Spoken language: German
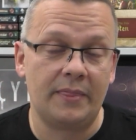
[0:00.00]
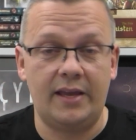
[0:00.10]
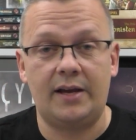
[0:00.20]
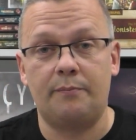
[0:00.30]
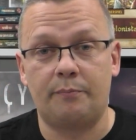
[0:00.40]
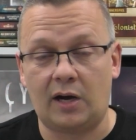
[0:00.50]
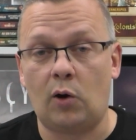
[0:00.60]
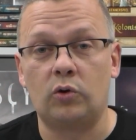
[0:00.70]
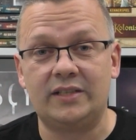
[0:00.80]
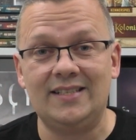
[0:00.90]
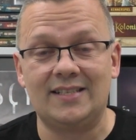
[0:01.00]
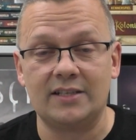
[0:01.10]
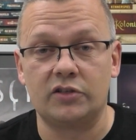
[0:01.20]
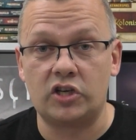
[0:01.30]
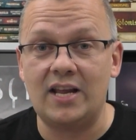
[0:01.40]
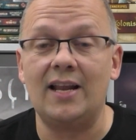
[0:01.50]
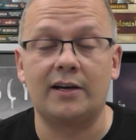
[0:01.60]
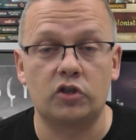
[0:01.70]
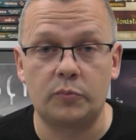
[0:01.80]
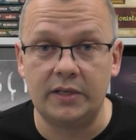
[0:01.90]
der braucht dieses
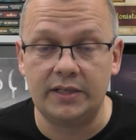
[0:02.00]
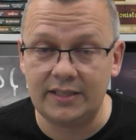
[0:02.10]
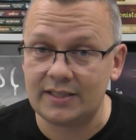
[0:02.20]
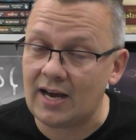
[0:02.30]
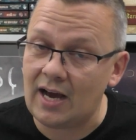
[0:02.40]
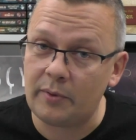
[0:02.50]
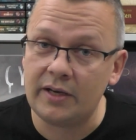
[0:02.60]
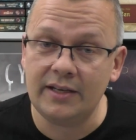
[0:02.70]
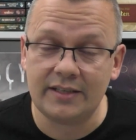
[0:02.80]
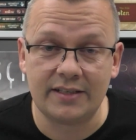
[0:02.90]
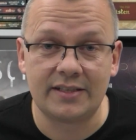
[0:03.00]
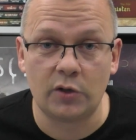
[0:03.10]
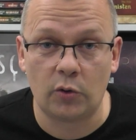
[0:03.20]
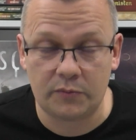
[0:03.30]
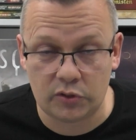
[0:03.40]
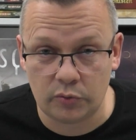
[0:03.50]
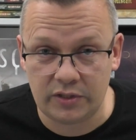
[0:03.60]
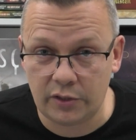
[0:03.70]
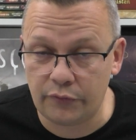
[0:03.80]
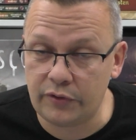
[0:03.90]
schnellere Spiel nicht, aber das ist eine Option,
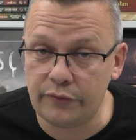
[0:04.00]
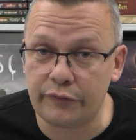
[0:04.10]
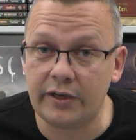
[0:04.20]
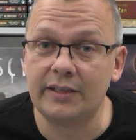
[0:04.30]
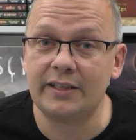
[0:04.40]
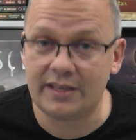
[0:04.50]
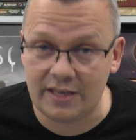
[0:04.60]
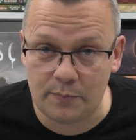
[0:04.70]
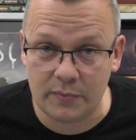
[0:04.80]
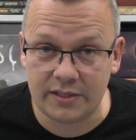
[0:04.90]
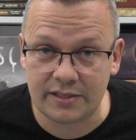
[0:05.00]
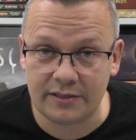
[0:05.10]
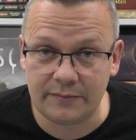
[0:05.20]
die auf jeden Fall gegeben ist.